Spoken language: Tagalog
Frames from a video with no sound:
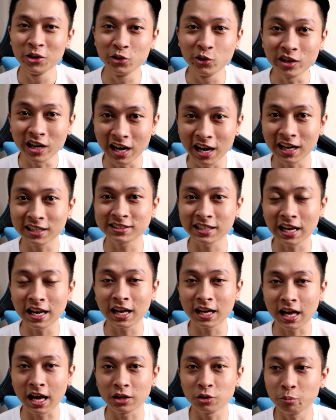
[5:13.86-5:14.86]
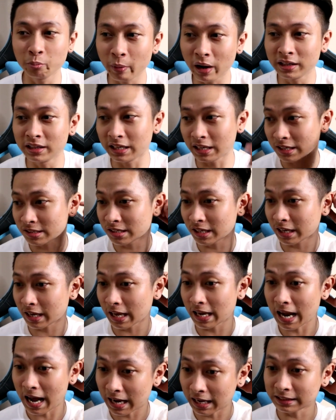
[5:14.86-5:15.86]
yun na lang talaga, yung bonding kasi
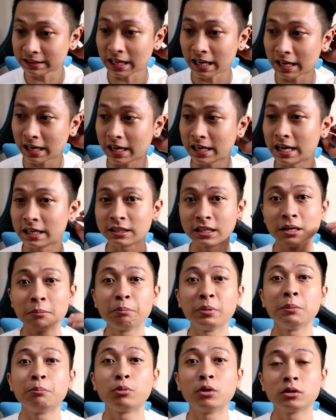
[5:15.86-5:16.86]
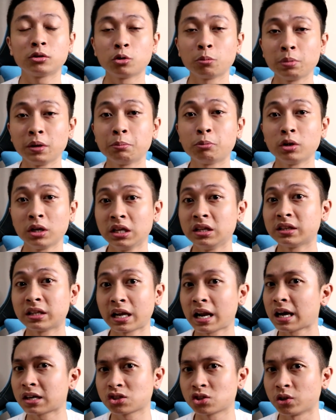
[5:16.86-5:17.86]
kailangan talaga natin ng people to people
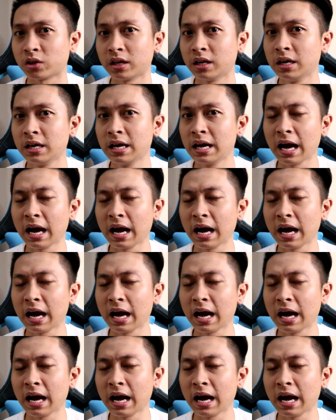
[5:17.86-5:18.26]
interaction.